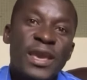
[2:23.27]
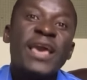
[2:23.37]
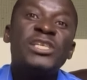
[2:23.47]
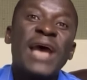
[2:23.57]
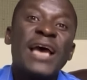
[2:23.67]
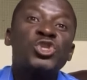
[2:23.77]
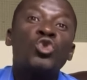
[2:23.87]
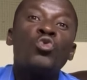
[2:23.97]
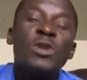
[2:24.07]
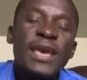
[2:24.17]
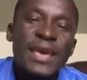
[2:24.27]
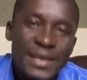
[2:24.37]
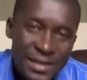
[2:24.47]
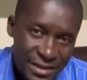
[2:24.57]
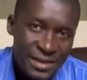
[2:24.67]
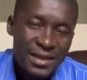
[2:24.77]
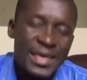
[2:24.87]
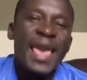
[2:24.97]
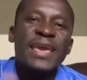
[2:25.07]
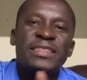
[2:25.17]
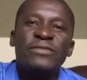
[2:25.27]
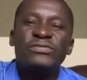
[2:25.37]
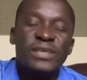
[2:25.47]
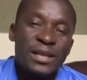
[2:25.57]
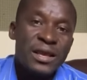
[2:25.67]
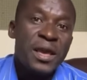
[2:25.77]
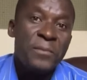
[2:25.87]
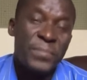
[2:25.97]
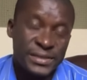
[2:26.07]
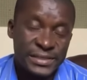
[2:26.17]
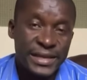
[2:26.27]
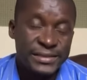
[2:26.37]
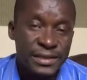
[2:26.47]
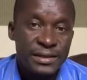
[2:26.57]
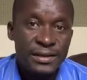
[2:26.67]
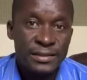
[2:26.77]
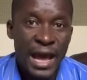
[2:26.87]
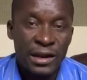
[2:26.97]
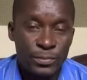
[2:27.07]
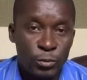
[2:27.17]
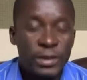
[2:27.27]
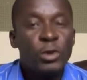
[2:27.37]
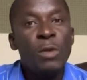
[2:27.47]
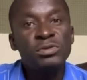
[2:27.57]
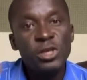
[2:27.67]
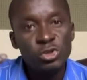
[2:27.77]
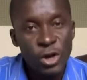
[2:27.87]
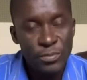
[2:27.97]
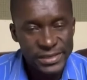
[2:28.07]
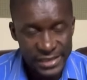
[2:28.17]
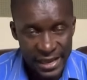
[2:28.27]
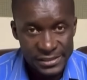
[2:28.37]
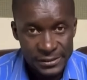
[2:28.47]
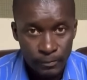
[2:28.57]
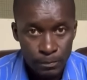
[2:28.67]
É já escolher quem é que deve ser presidente da República. E como se isto não bastasse,